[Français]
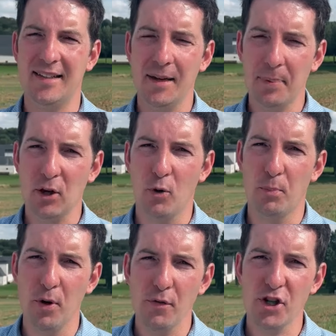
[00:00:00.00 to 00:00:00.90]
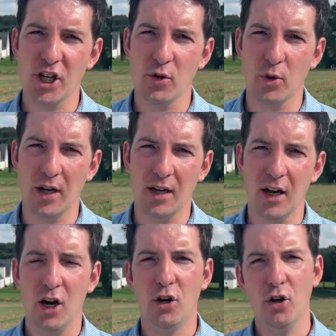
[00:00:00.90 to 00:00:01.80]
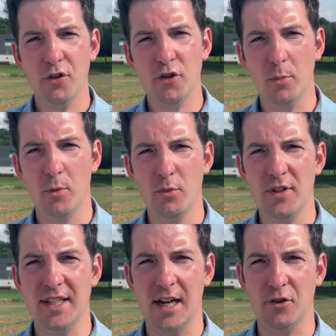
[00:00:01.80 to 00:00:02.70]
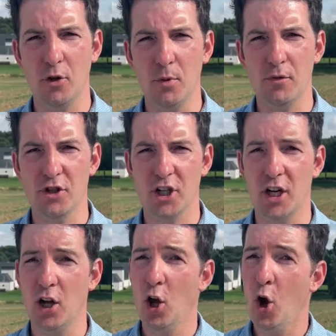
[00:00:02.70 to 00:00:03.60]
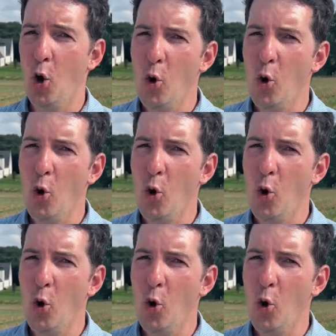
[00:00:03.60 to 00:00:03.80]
les apéros beauvauchenois, l'ensemble musical de Beauvechin,